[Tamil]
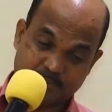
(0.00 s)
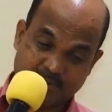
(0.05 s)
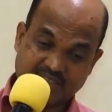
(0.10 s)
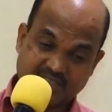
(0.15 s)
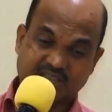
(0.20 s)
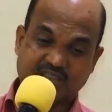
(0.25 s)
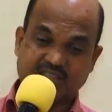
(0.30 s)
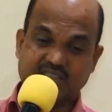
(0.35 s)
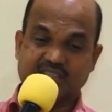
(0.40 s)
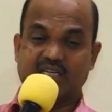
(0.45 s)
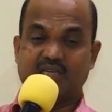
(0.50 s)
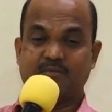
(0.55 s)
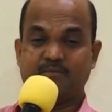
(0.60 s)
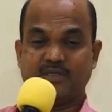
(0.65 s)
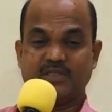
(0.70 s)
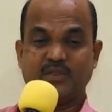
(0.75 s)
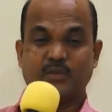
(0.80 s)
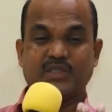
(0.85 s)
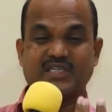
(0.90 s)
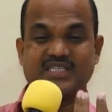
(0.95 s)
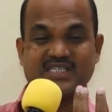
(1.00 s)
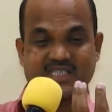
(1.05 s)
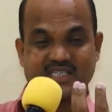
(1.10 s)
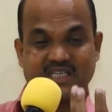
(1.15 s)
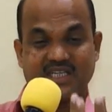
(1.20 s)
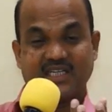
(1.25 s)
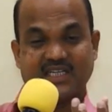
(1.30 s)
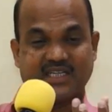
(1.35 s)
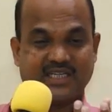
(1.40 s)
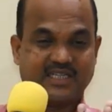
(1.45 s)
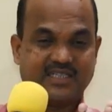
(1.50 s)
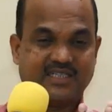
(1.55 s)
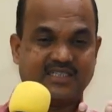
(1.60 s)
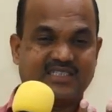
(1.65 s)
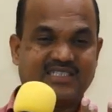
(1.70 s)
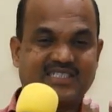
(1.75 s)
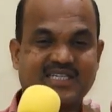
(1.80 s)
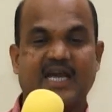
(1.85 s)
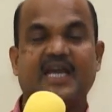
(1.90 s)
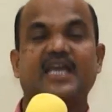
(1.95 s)
பத்து என்பது ஒரு சர்டன்
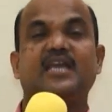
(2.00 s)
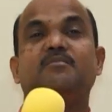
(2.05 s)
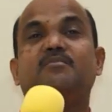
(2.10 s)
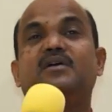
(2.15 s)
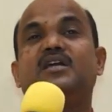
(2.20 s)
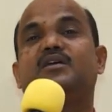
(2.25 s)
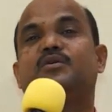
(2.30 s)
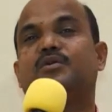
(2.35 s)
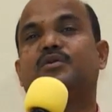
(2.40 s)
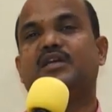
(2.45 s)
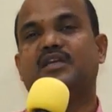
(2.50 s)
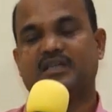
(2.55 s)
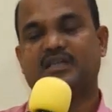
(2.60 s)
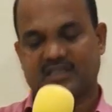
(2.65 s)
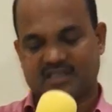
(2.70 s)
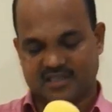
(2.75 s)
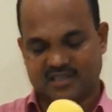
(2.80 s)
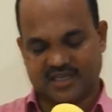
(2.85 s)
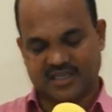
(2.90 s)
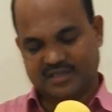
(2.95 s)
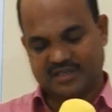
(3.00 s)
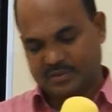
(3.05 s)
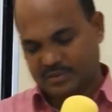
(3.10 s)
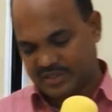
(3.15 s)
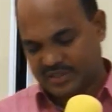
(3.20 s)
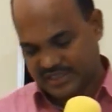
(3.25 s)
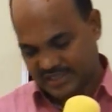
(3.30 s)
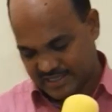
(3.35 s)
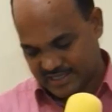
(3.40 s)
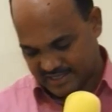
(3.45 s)
டைமை குறிக்கிறதாய் கூட